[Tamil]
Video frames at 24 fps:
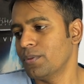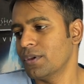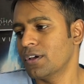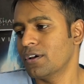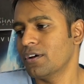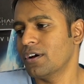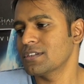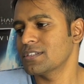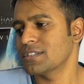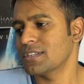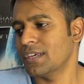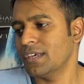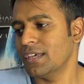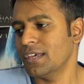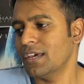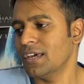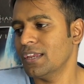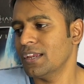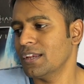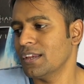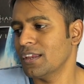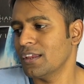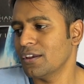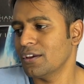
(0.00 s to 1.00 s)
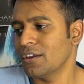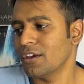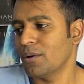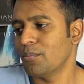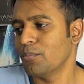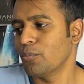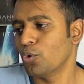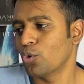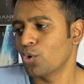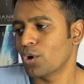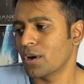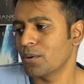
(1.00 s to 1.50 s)
பிகாஸ் ஹியர் இன் இந்தியா
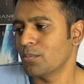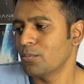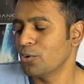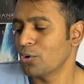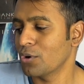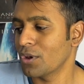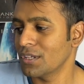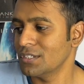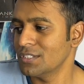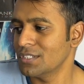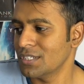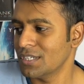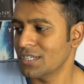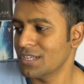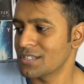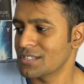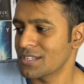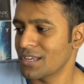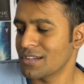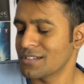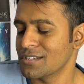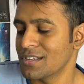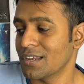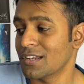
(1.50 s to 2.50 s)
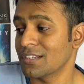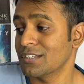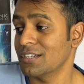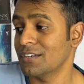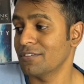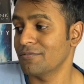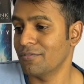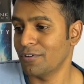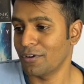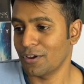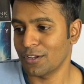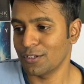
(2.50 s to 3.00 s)
மோர் அண்ட் மோர் என்ஜினியர்ஸ் ஆர்
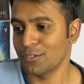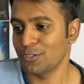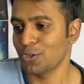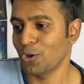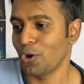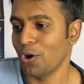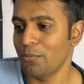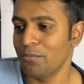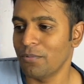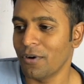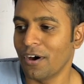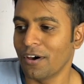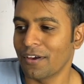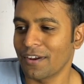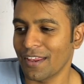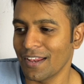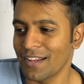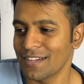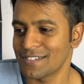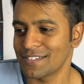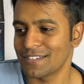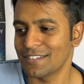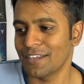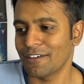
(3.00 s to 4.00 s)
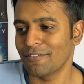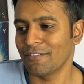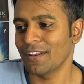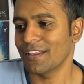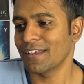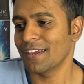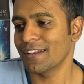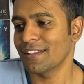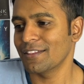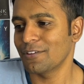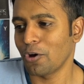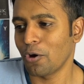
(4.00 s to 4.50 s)
சர்ச்சிங் ஃபார் அ ஜாப் ஆர் எல்ஸ் தே வில்
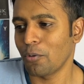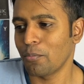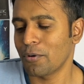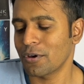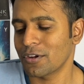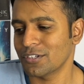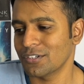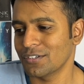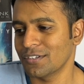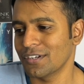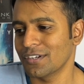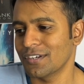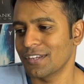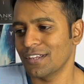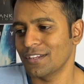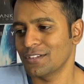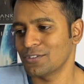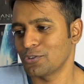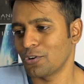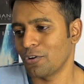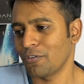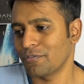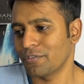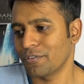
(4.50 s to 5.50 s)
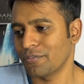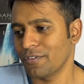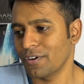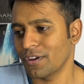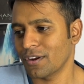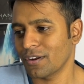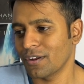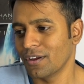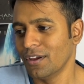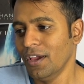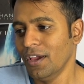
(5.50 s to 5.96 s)
கெட் த ஆப்பர்ச்சுனிட்டி இன் சாஃப்ட்வேர்